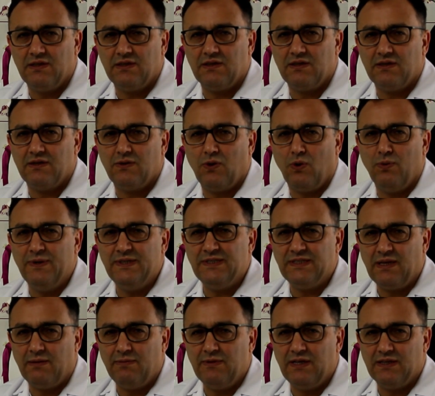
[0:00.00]
E,
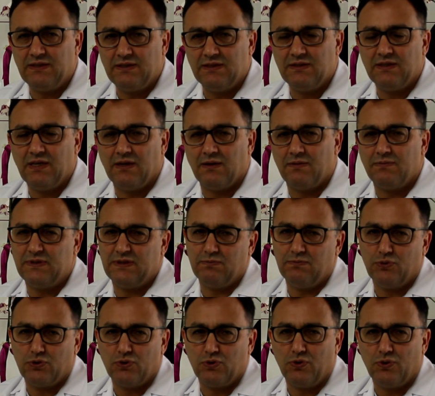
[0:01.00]
obezite ameliyatında
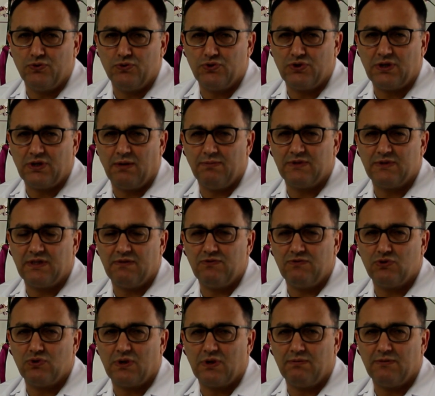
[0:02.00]
bizim bugün konuşacağımız
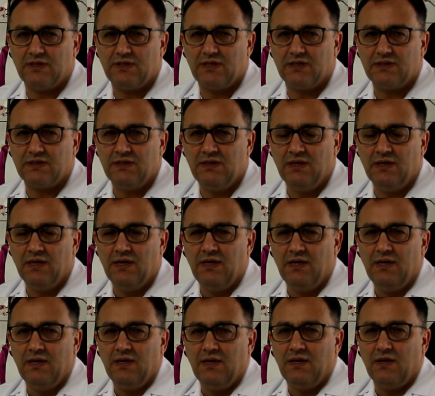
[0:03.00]
revizyon ameliyatı.
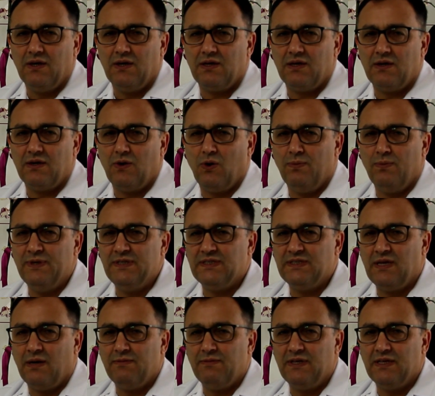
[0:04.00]
E,
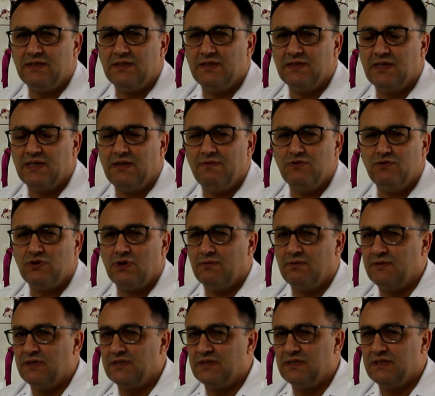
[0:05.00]
obezite ameliyatında revizyon
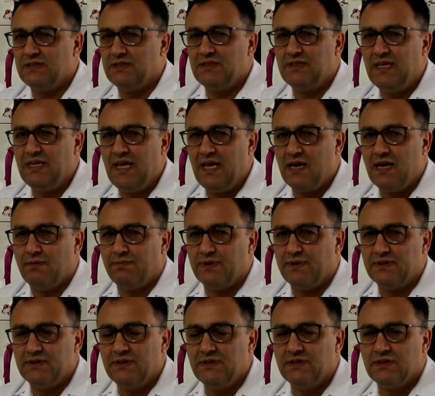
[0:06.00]
ameliyatını niye
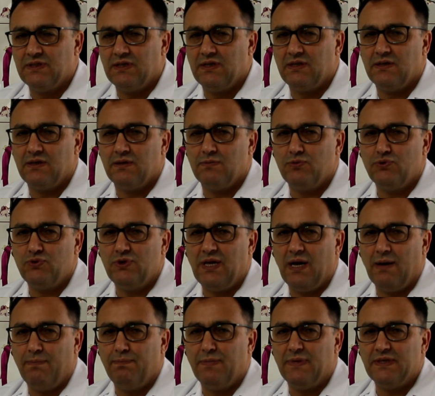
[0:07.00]
yaparız? bunu
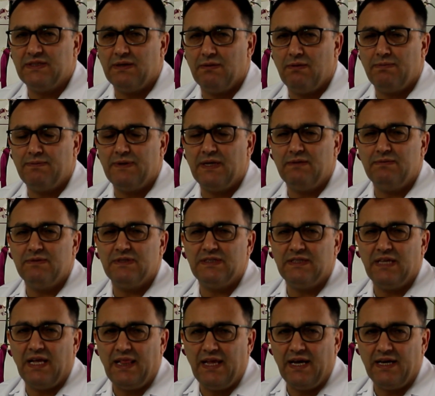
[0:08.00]
yapma sebeplerimiz
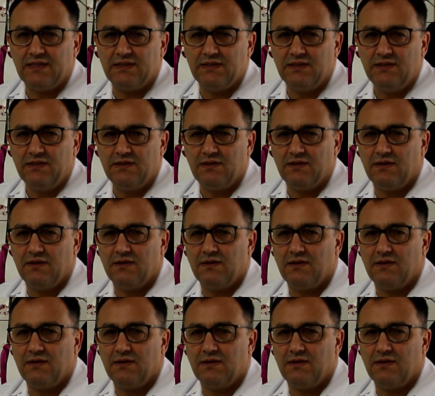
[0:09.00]
nelerdir?